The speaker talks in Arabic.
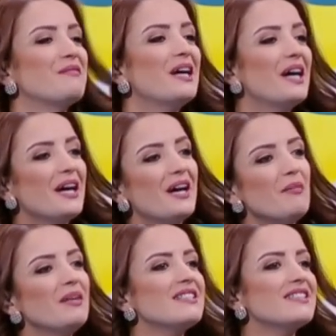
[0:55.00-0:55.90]
طيب
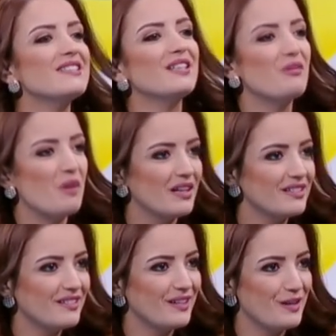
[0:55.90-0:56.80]
امل ست
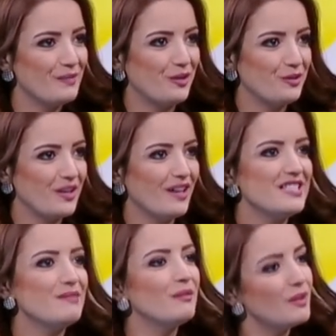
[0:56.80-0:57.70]
سنوات آه، مع رؤيا
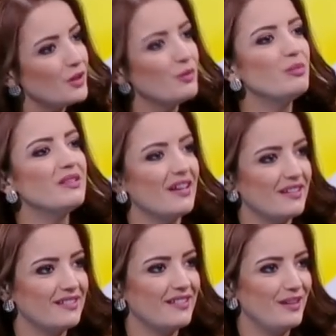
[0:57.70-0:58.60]
انت من برضه من
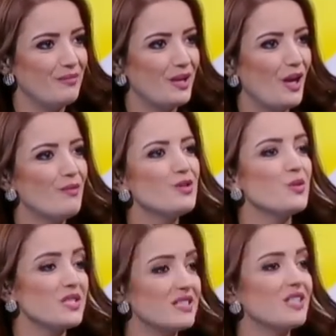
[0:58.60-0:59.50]
بدايه البرنامج
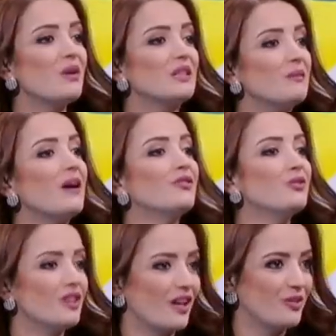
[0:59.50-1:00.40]
صح. وست سنوات مع
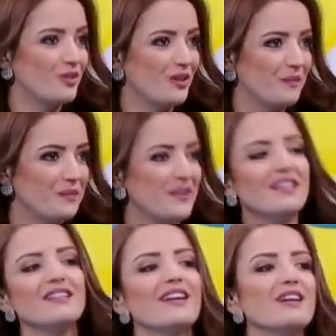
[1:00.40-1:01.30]
دنيا يا دنيا
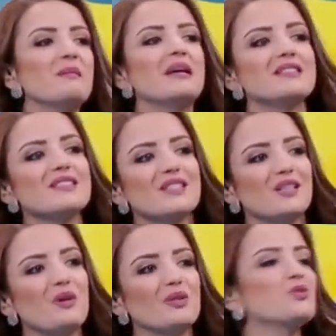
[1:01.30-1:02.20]
احكي لنا هيك بعد ست
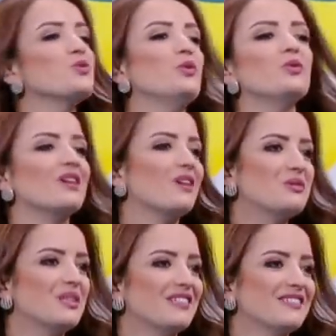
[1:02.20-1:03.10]
سنوات شو شعورك
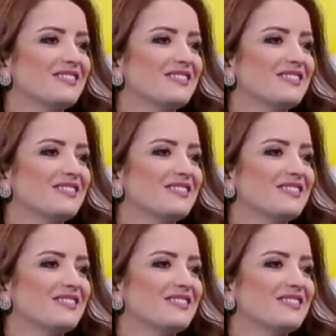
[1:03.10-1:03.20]
اول